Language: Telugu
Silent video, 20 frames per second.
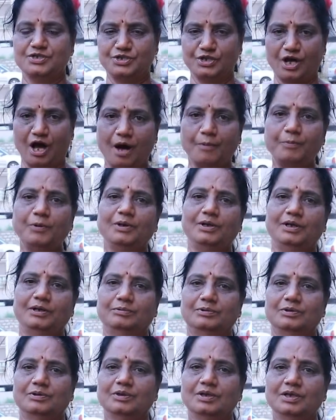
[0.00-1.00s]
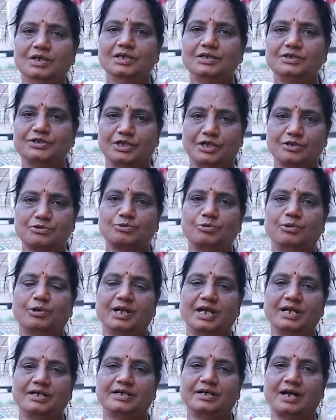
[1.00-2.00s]
జాబులు లేవు
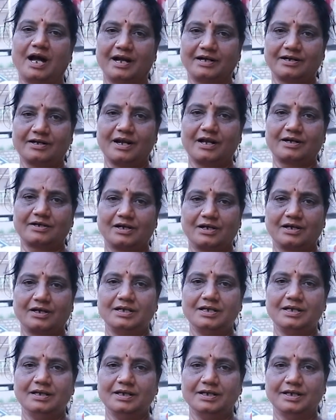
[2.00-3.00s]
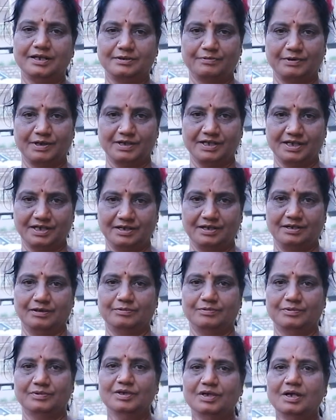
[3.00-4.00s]
చేసుకోవడానికి కాంట్రాక్టర్లకి ఎటువంటివి
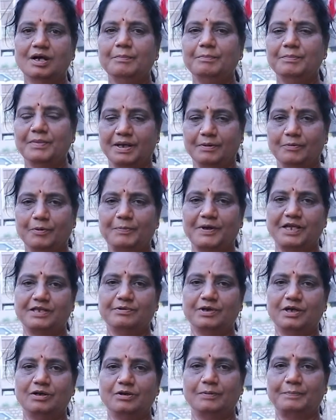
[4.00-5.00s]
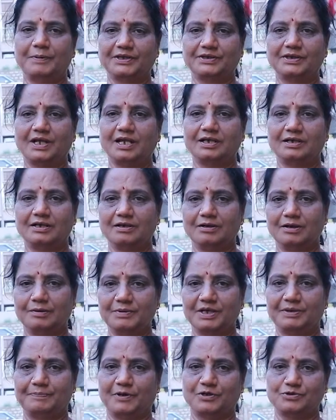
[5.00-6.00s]
లేవు మేము పదివేలు పద్నాలుగేలో
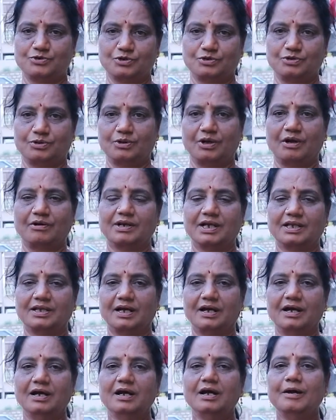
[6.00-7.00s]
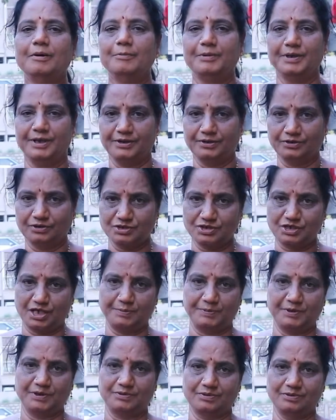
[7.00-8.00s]
మీకు పంచుతున్నాం కదా వీటితో
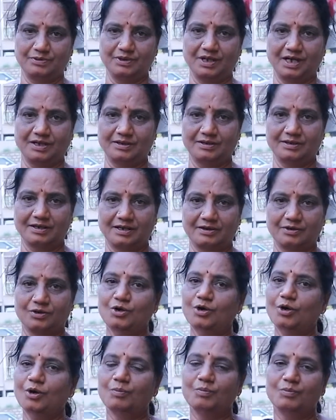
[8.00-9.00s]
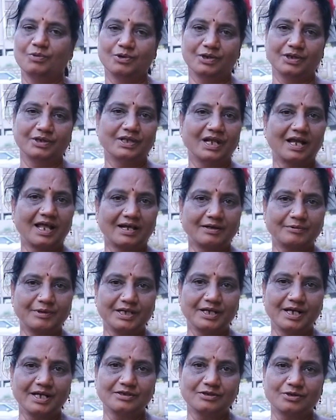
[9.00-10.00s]
సరిపెట్టుకోండి అంటున్నారు మూడు వందల అరవై
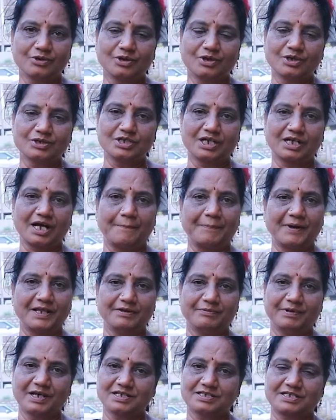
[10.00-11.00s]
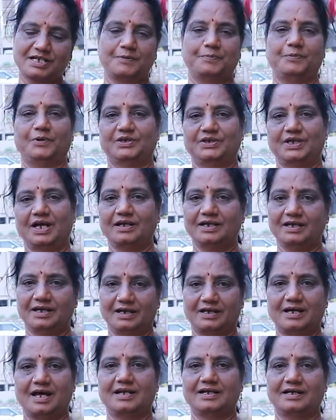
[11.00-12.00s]
ఐదు రోజులకి ఆ పదివేలు సరిపోద్దా ఏ
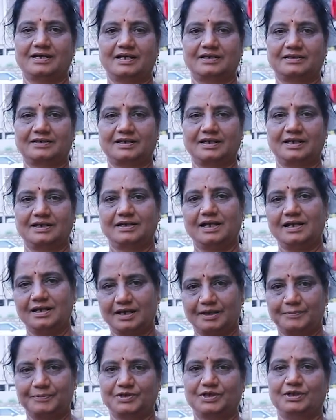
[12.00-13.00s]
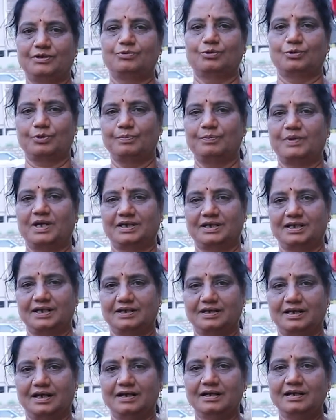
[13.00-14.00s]
కార్యకర్తకైనా లేకపోతే ఏ
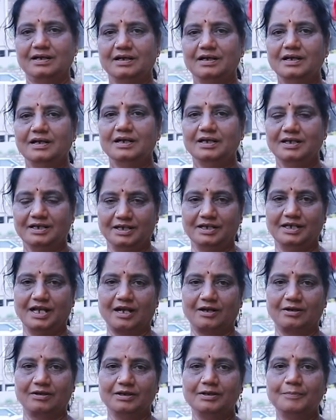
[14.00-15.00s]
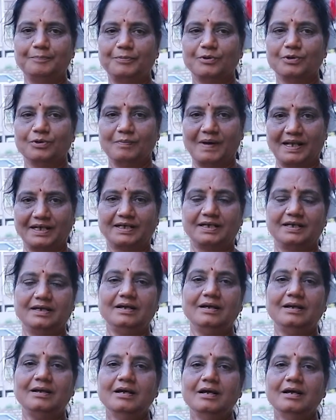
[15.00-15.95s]
కుటుంబానికైనా ఈ నెల ఇప్పుడు మనకి